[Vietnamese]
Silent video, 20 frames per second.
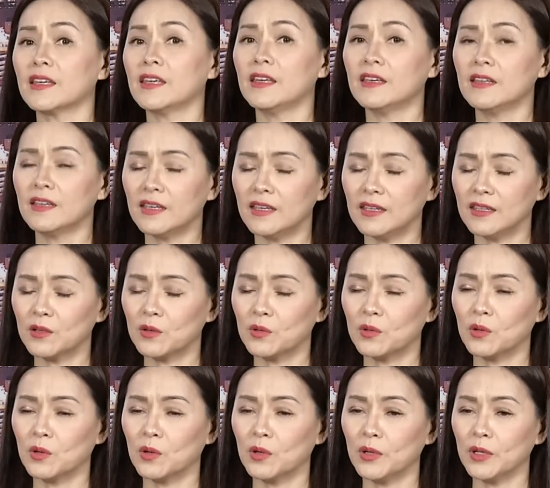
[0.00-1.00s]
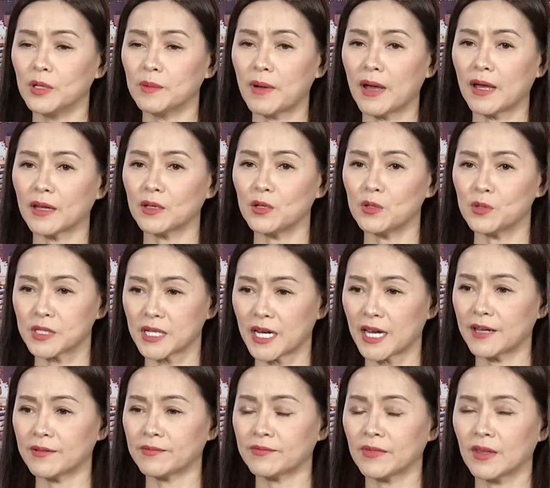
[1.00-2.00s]
kiến nghị của Ủy ban điều
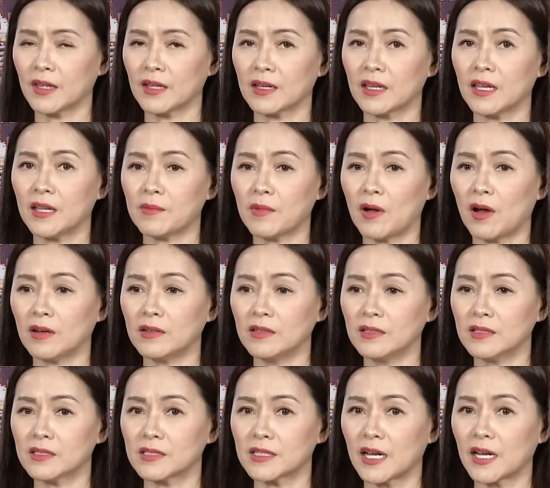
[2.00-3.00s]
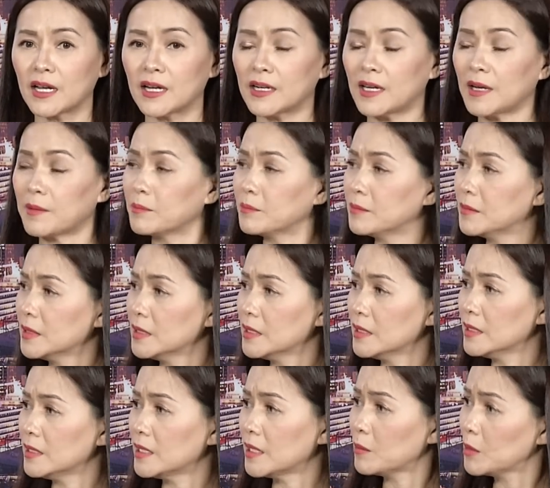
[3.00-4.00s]
tra khi mà họ đưa ra
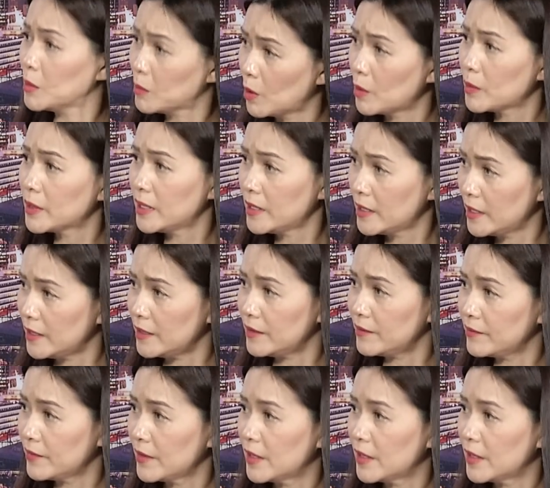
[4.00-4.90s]
50 51 kiến nghị